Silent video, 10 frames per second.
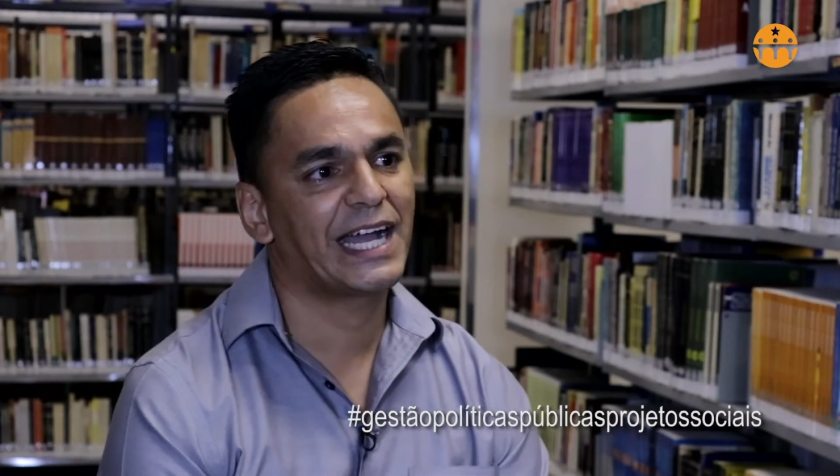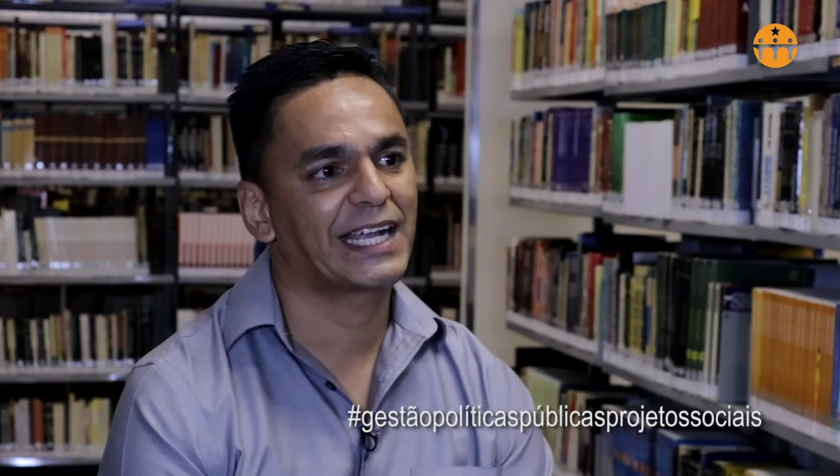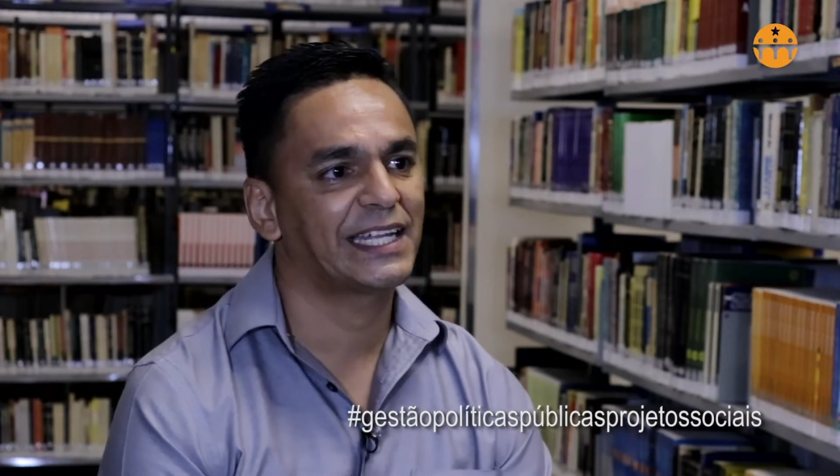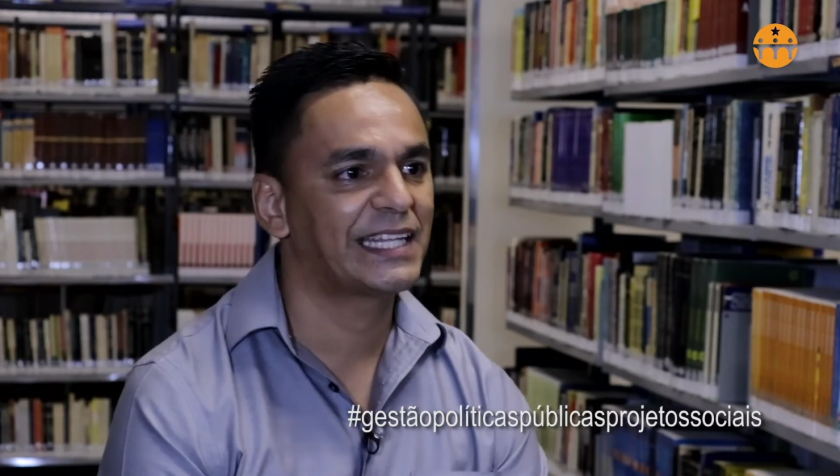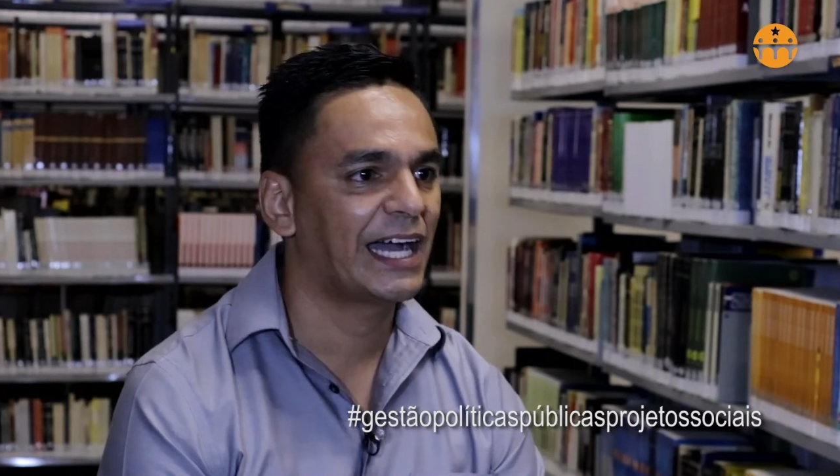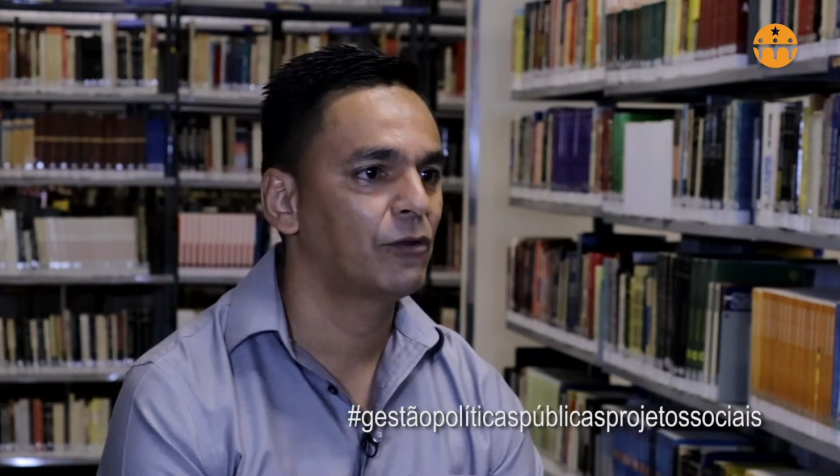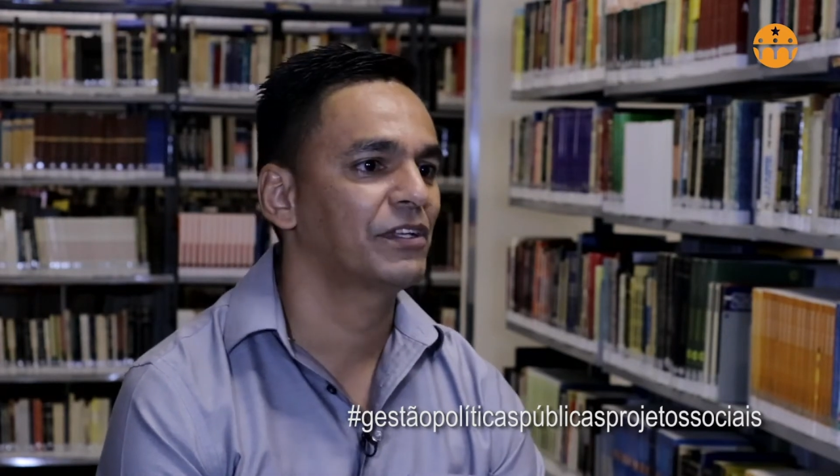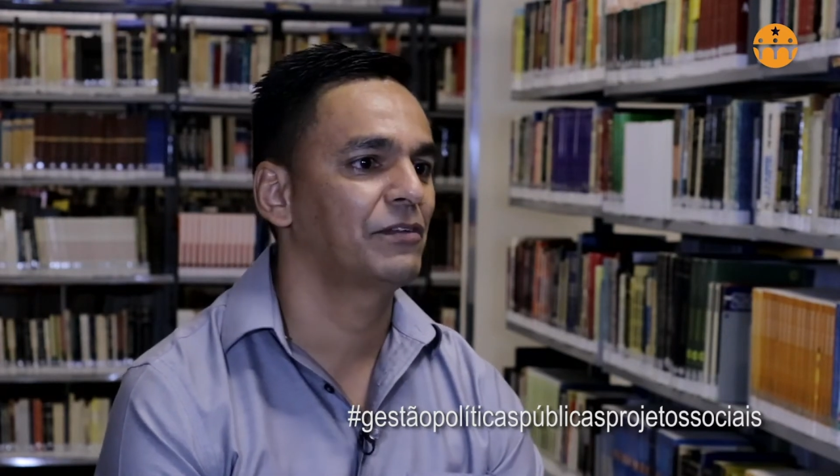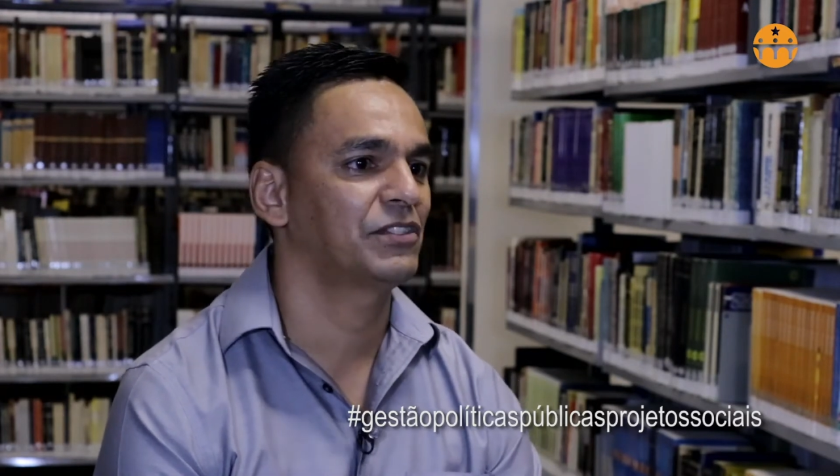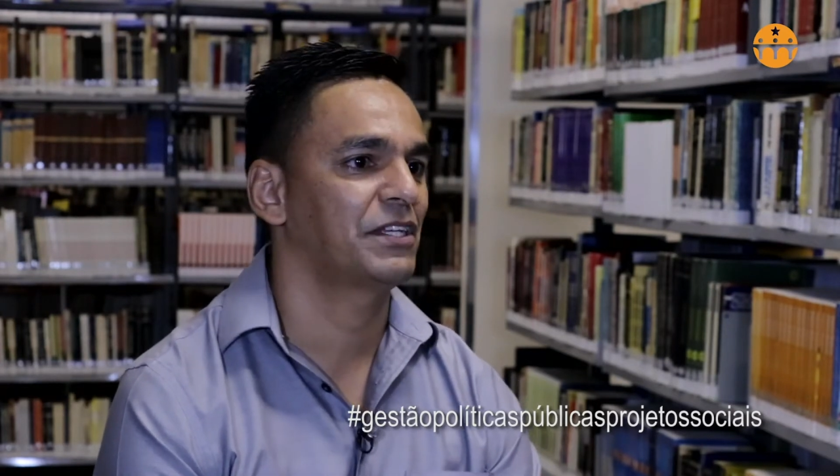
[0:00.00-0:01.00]
a cada aula
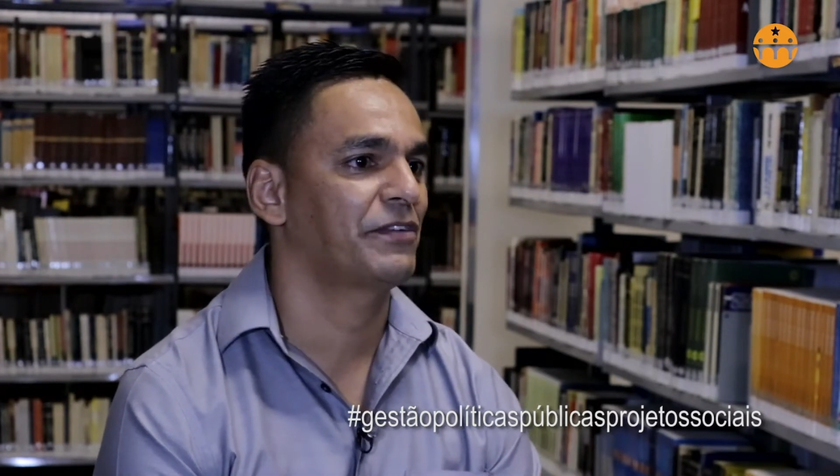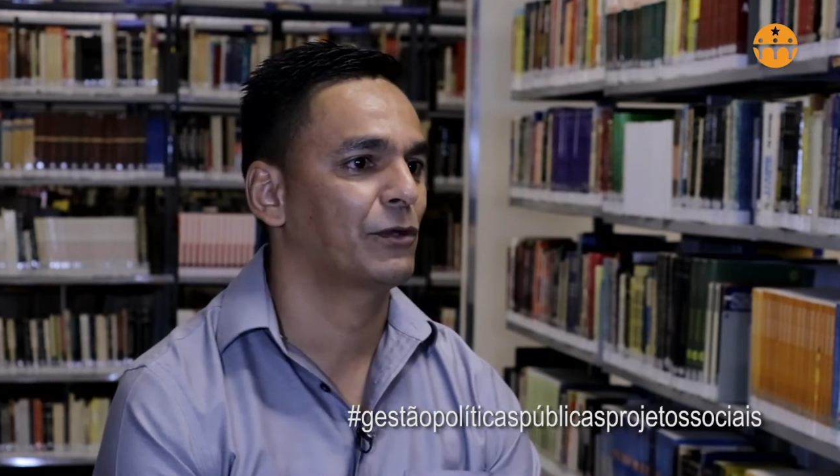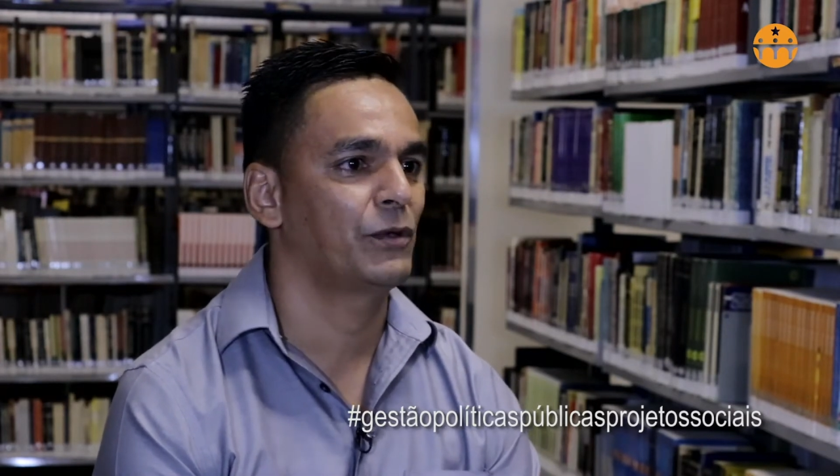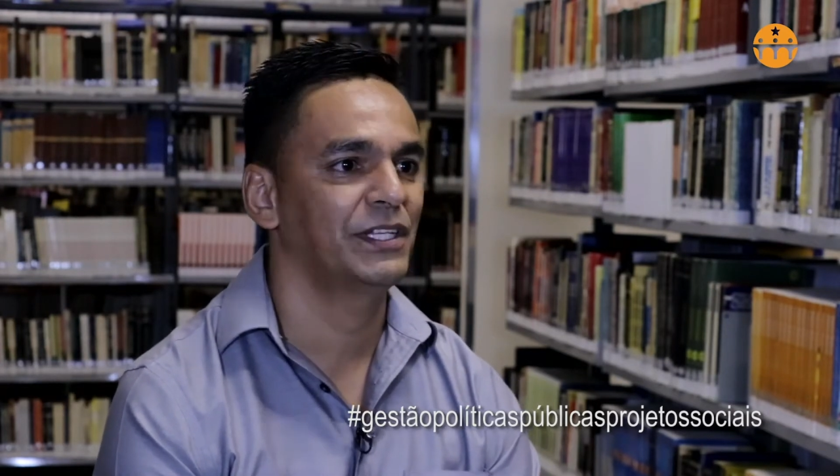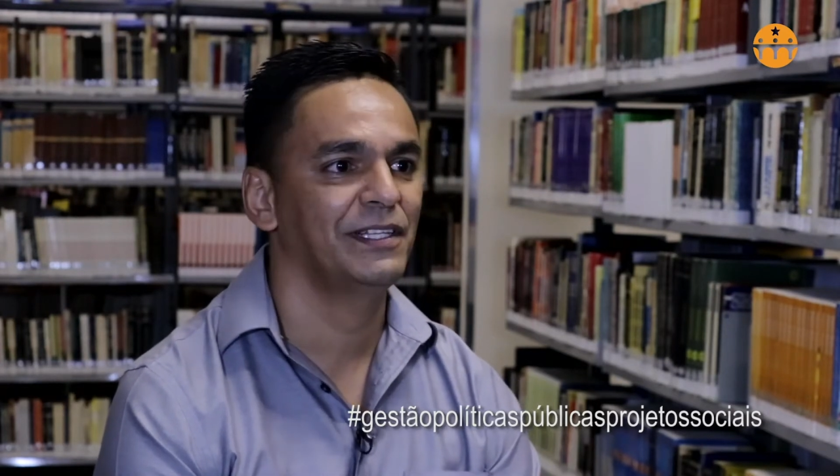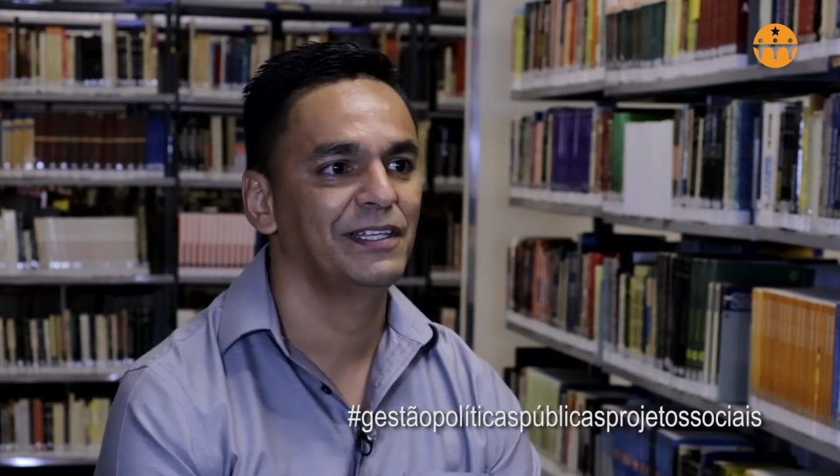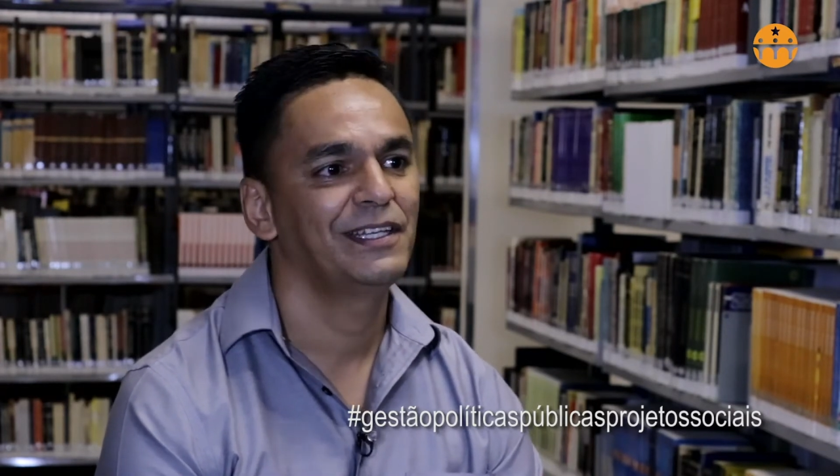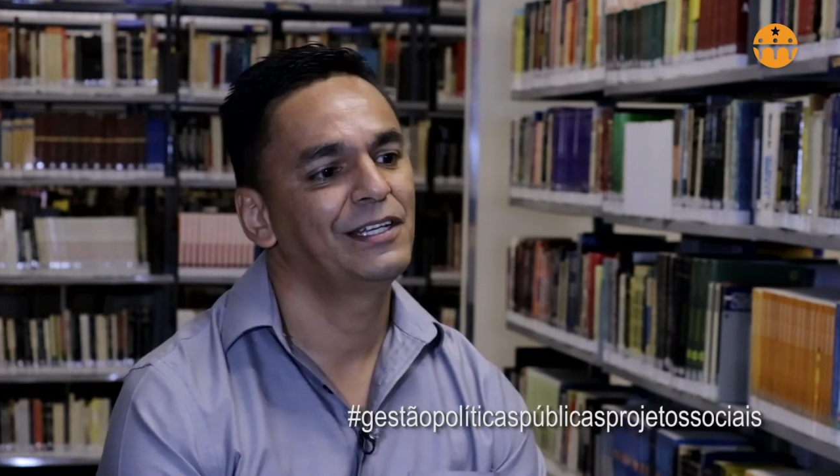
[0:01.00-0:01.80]
que você frequenta,